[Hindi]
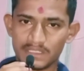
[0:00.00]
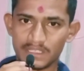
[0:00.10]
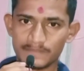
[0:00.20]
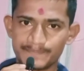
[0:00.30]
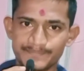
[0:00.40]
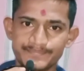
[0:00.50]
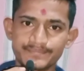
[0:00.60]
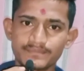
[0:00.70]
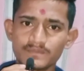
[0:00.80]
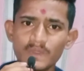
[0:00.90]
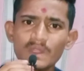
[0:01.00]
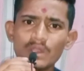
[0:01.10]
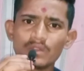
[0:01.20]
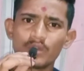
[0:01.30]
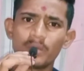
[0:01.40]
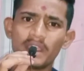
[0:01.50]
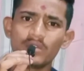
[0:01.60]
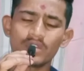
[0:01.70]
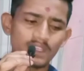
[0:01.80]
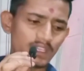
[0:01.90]
दिन में हम कुछ भी खा
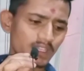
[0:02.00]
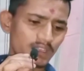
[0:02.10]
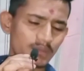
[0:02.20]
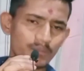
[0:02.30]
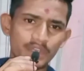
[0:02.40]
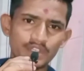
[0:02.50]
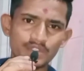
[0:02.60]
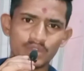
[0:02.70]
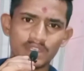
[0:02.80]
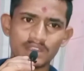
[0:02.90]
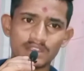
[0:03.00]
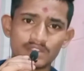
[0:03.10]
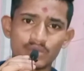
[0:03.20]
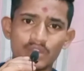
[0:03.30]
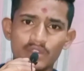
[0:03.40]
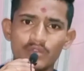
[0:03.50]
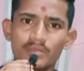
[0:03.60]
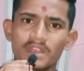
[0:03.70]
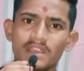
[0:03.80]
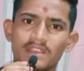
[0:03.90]
लेते हैं मान एग्जाम्पल के लिए कुछ
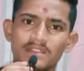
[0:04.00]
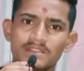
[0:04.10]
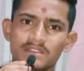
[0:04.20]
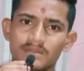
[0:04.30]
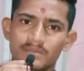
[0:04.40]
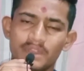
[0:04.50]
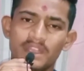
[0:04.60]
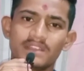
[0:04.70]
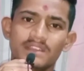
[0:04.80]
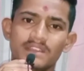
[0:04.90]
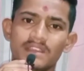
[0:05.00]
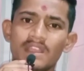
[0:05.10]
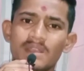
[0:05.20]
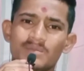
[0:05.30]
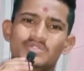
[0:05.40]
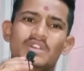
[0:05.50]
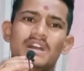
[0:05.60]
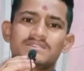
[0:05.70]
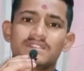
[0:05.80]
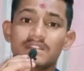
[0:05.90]
भी समझ लिए उसमें दो या चार टक्का
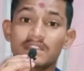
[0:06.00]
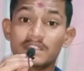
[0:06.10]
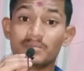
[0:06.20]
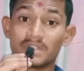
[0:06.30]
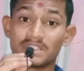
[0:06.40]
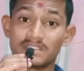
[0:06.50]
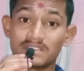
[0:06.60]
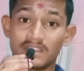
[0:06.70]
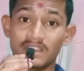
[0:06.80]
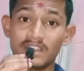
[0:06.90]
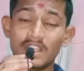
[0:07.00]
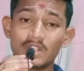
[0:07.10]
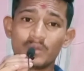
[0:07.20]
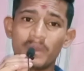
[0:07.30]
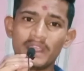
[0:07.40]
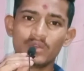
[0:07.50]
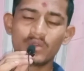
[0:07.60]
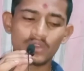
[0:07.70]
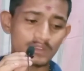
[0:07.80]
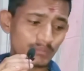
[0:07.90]
तो शुगर होन होना ही होना है
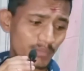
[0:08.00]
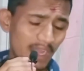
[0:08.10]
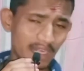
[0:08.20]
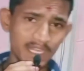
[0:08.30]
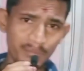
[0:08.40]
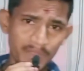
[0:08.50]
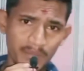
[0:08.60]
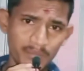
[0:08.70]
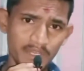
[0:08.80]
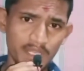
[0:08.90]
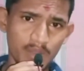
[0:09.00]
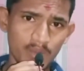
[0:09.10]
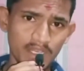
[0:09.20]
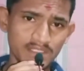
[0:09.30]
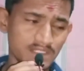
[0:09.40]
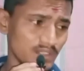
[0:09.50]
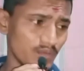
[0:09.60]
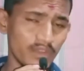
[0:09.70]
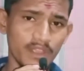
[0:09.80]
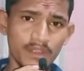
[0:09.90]
तो भाई लोग और इधर से बारह जैसे
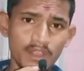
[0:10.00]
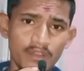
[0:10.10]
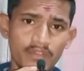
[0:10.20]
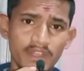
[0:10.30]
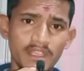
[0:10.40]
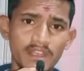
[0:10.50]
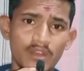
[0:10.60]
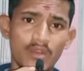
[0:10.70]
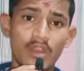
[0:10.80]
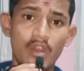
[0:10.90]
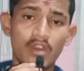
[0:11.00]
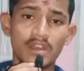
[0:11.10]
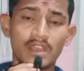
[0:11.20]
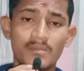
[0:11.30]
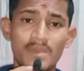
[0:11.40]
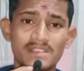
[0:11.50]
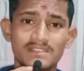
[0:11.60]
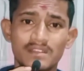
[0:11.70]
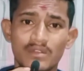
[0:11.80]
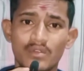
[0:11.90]
वे वेट गेनर होगा ऑन का मास
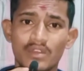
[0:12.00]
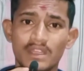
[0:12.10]
गेनर हो